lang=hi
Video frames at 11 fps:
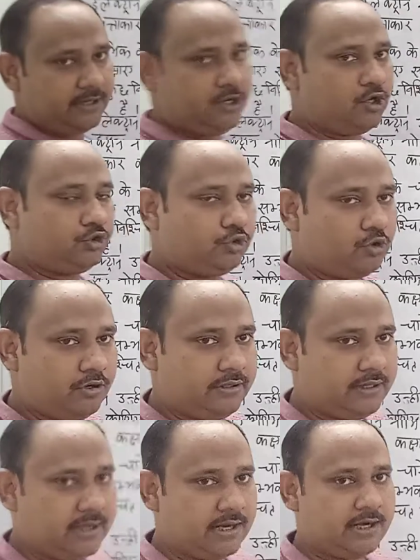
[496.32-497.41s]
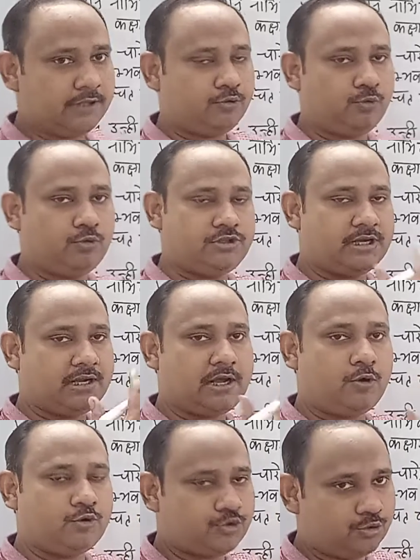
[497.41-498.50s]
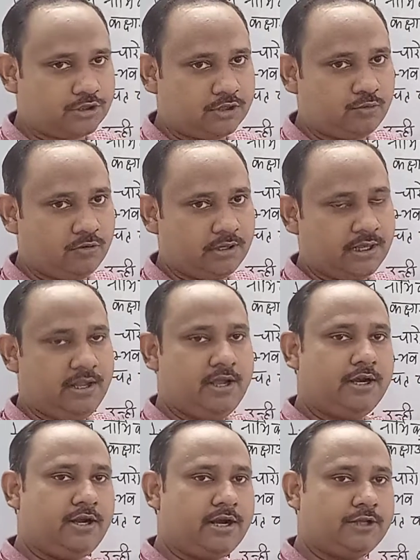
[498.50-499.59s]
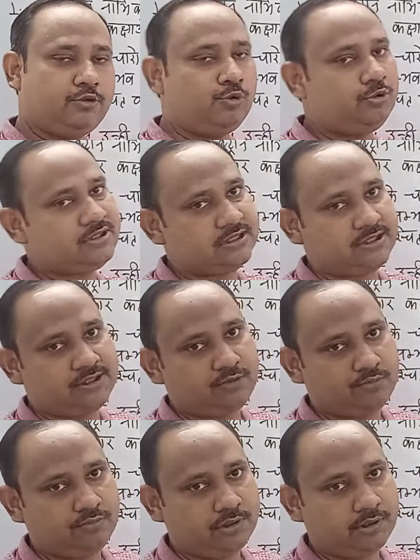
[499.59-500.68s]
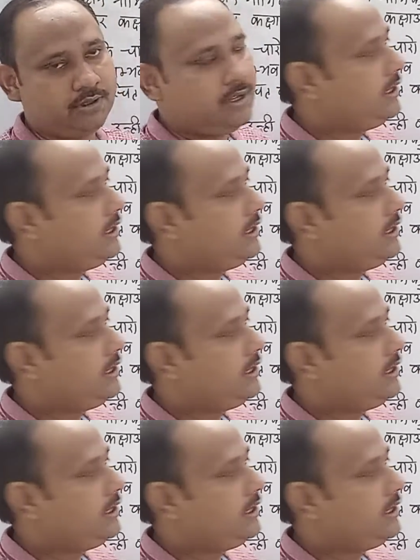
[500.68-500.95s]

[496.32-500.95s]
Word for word: पर इलेक्ट्रॉन का ना तो ऊर्जा का अवशोषण होगा ना तो उत्सर्जन होगा